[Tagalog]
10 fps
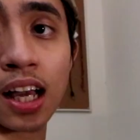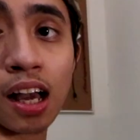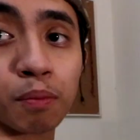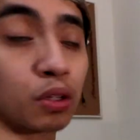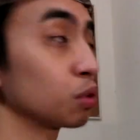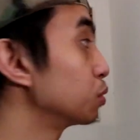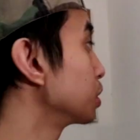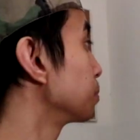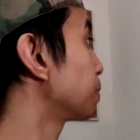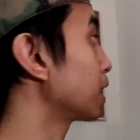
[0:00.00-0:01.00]
kakabit ko
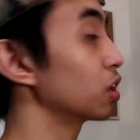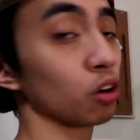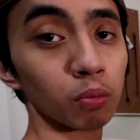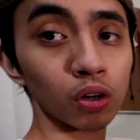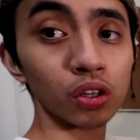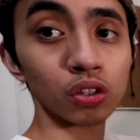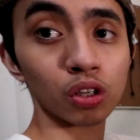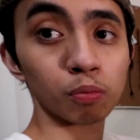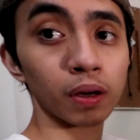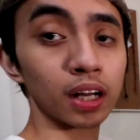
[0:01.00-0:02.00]
muna yung pangalawang
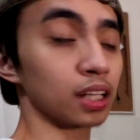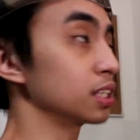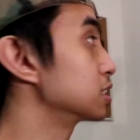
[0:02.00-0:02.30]
monitor para at